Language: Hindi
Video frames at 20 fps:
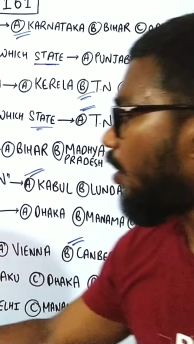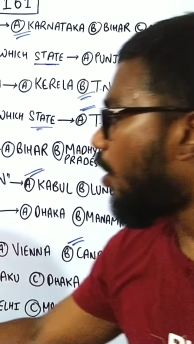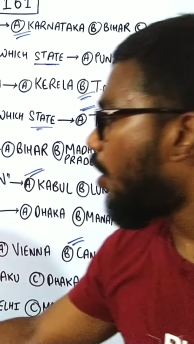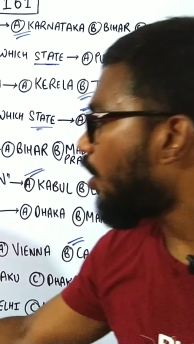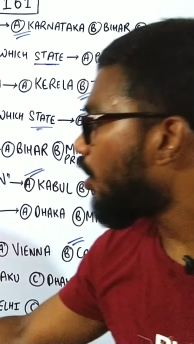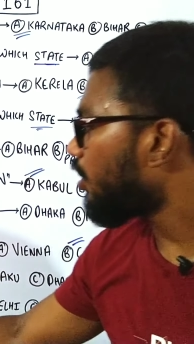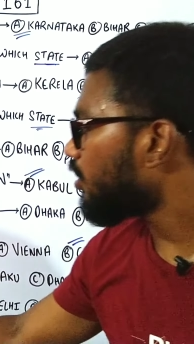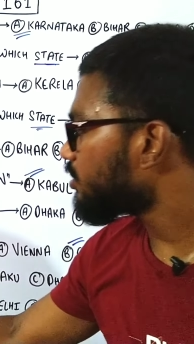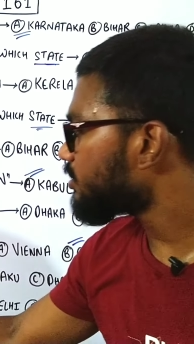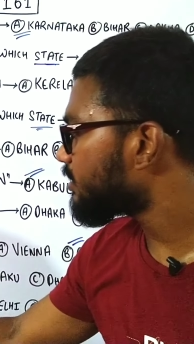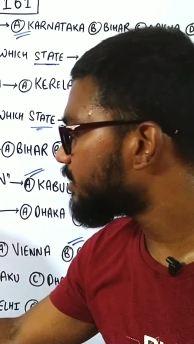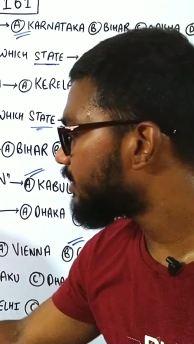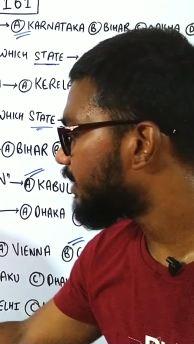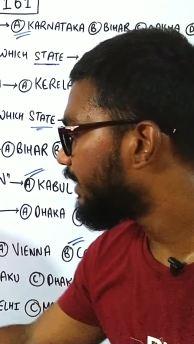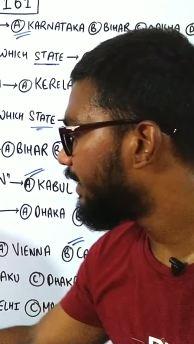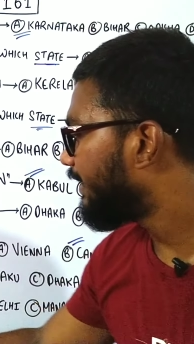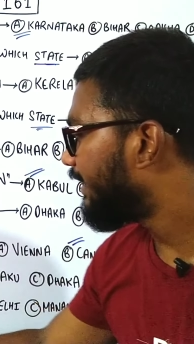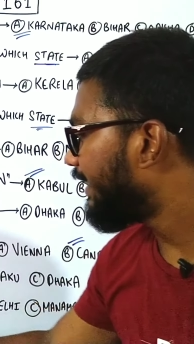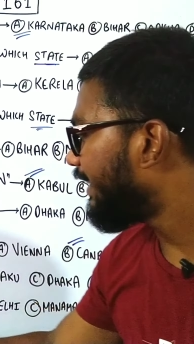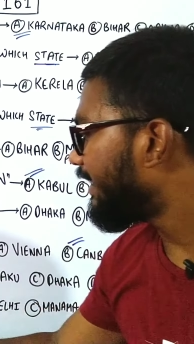
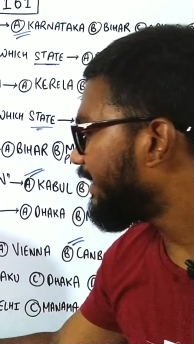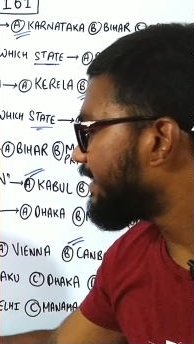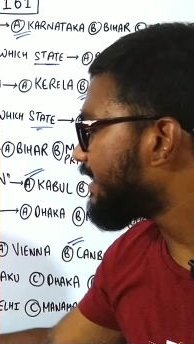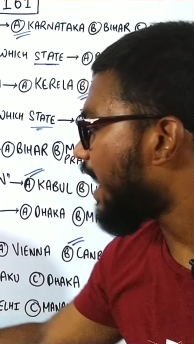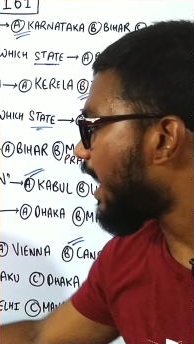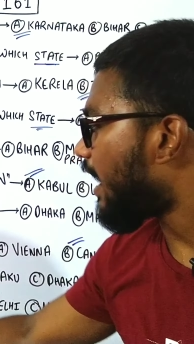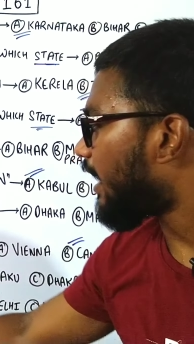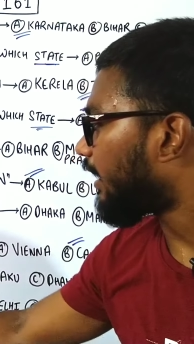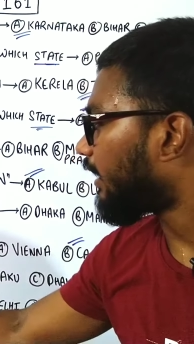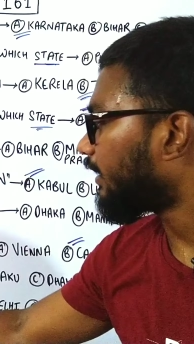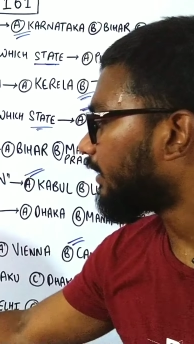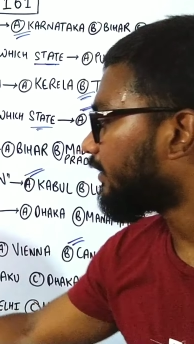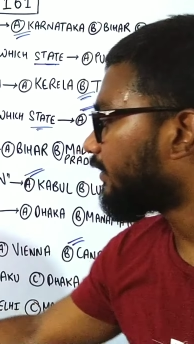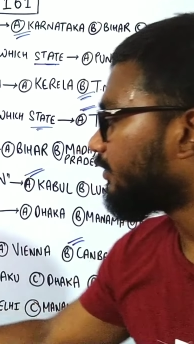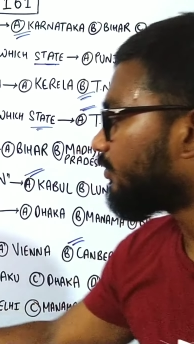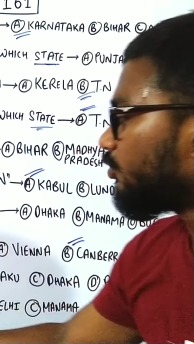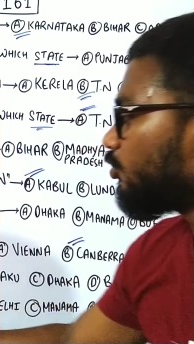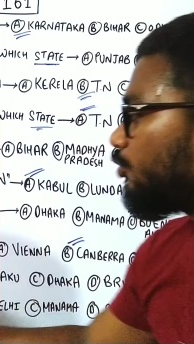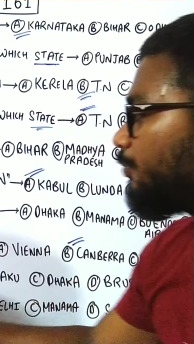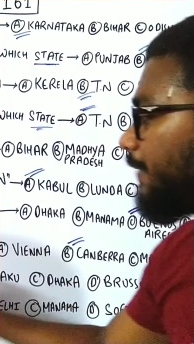ऑस्ट्रिया
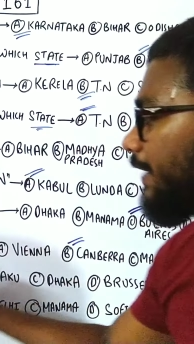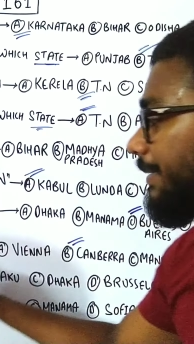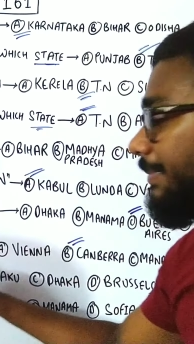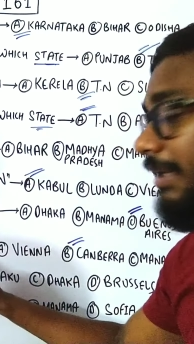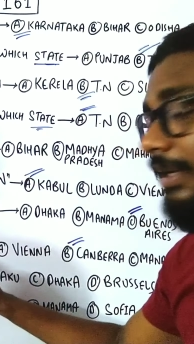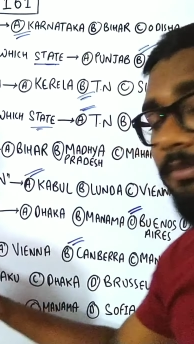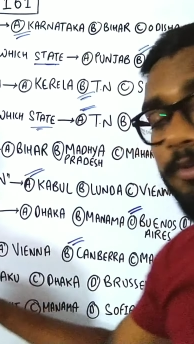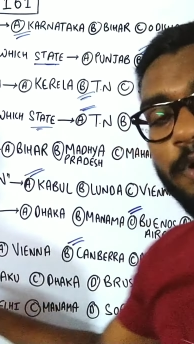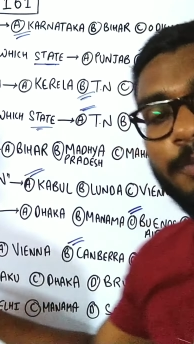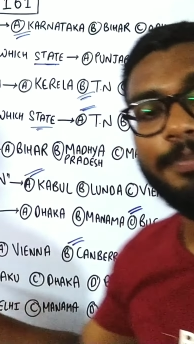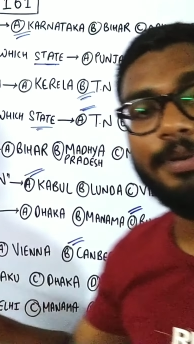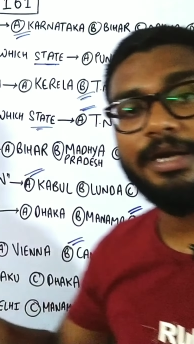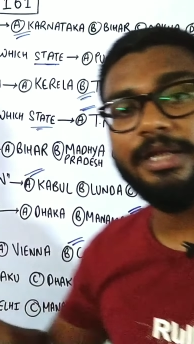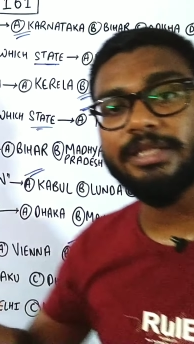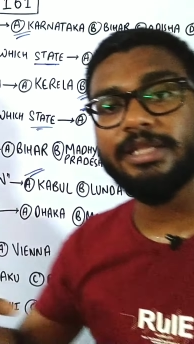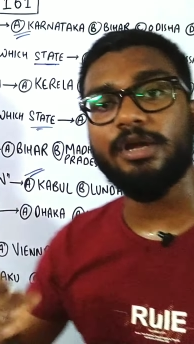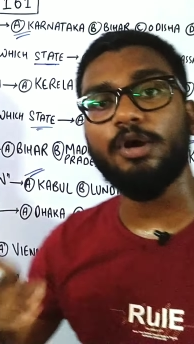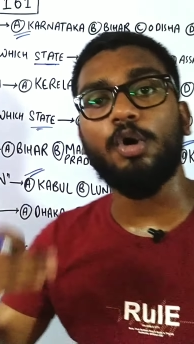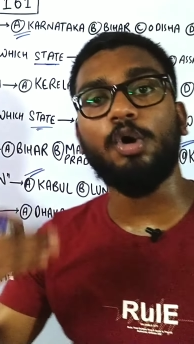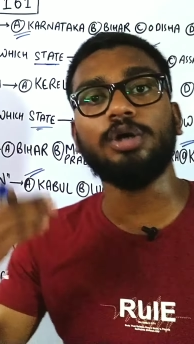ऊपर में हम लोग पढ़े
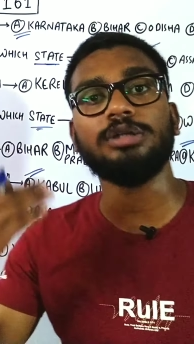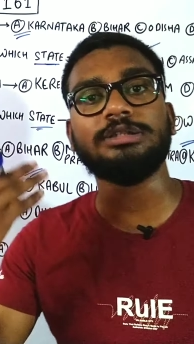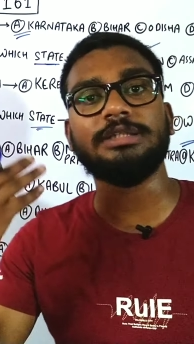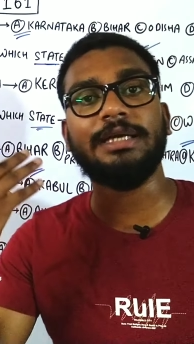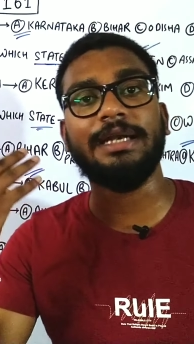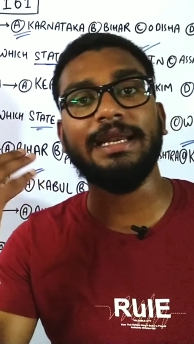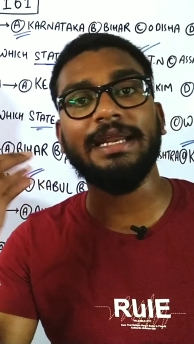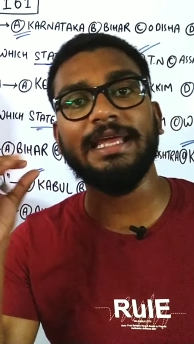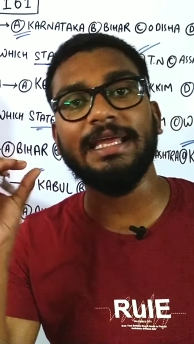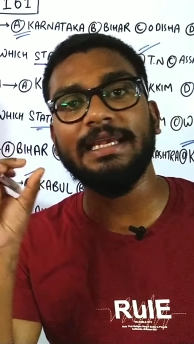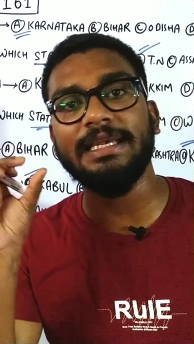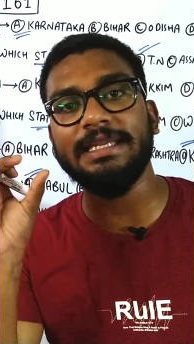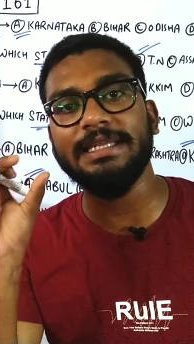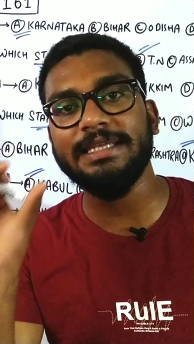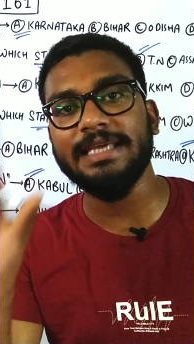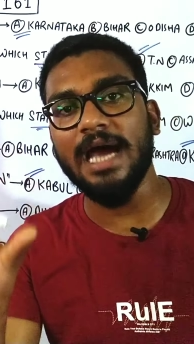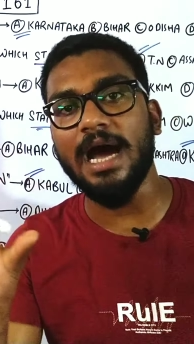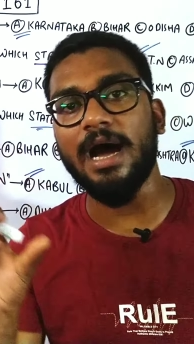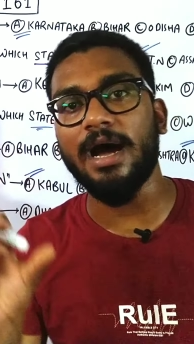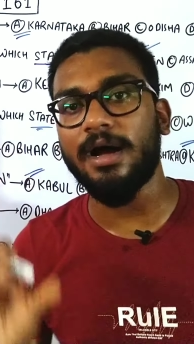थे
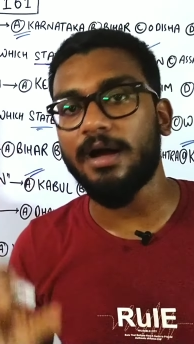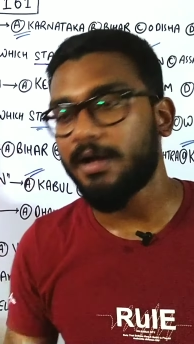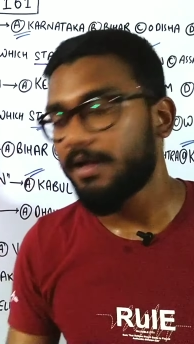ऑस्ट्रेलिया